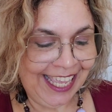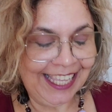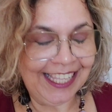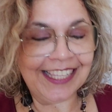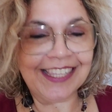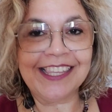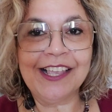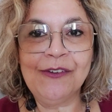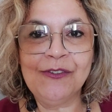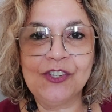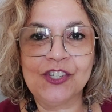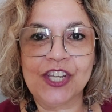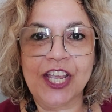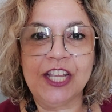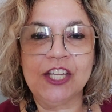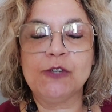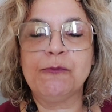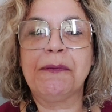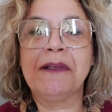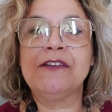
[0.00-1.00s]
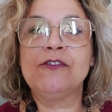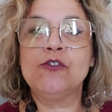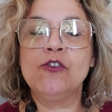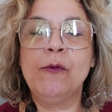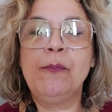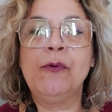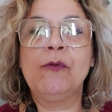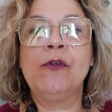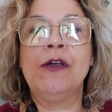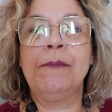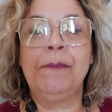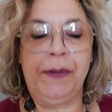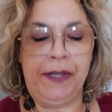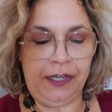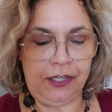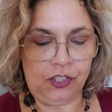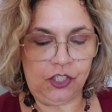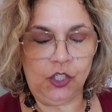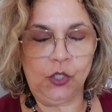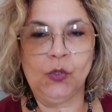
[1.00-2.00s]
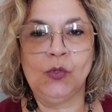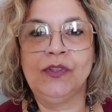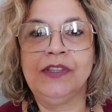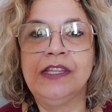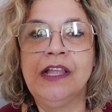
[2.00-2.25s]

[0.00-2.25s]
Então, gente, passou por um apertinho,